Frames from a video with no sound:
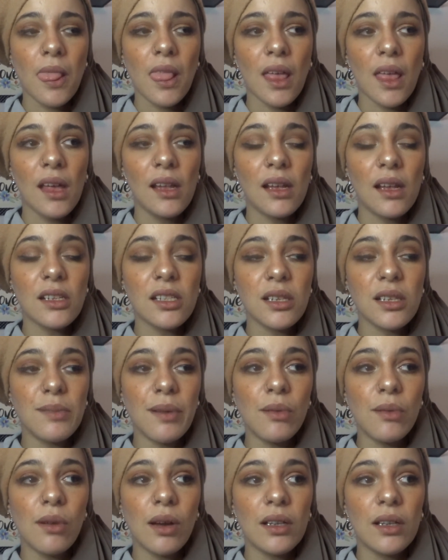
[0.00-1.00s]
Et là je sais
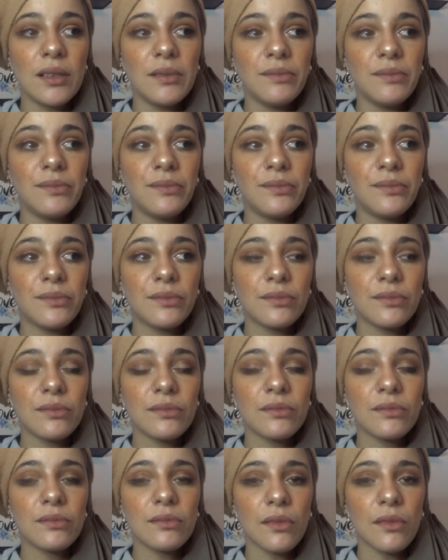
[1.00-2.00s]
pas où aller.
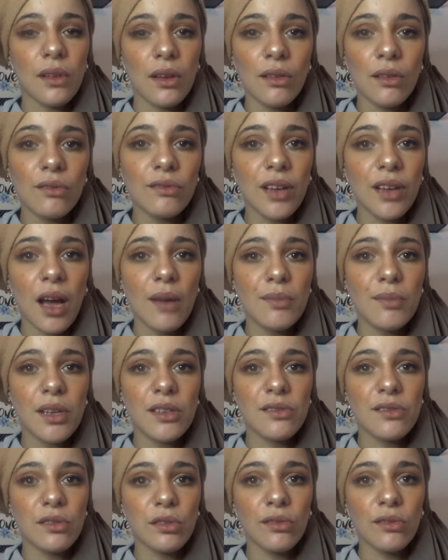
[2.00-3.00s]
On verra bien,
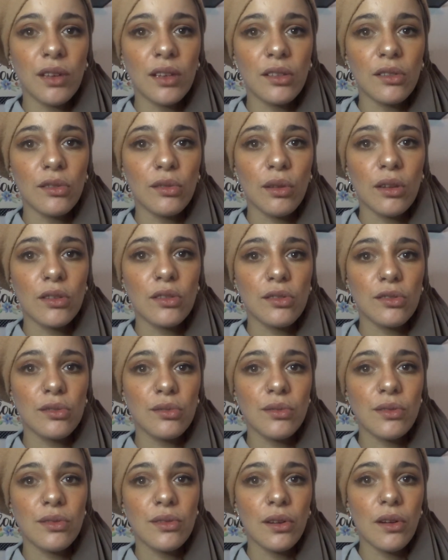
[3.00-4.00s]
je vais trouver un endroit, j'en
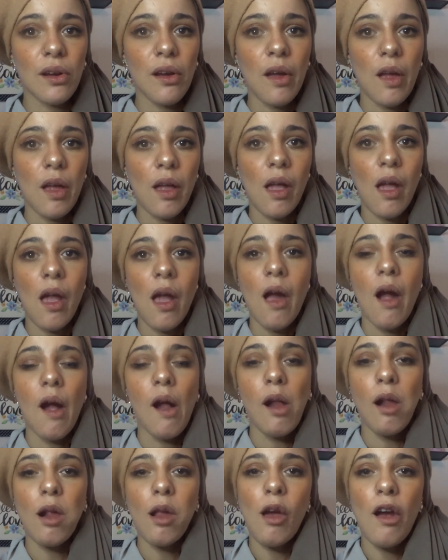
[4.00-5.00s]
suis sûre.
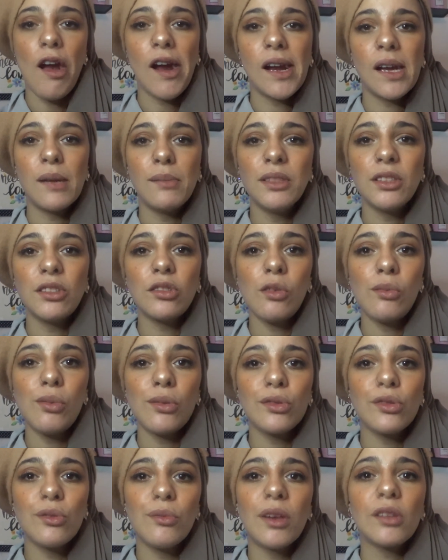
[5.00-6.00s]
Voilà, mission
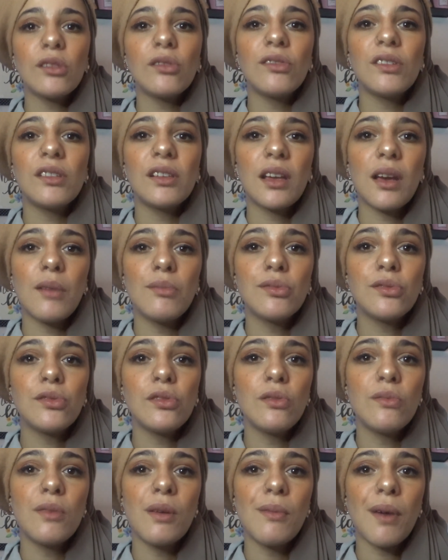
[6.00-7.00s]
pour demain, trouver des
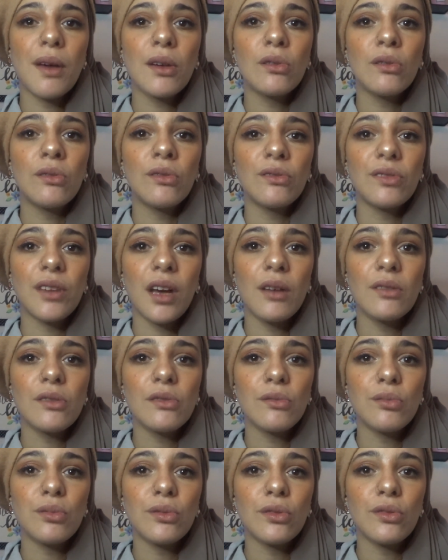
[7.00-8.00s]
capsules, mais pas que, on verra ce
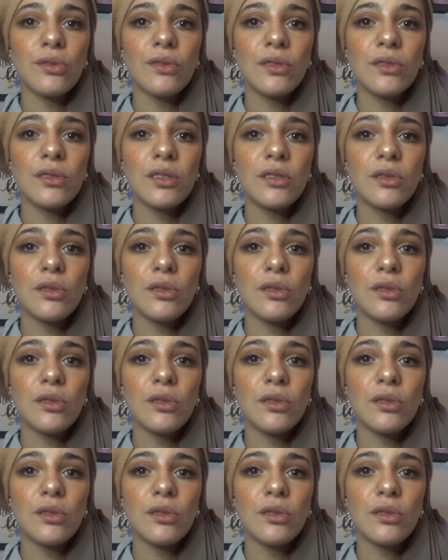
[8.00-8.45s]
qu'on peut trouver aussi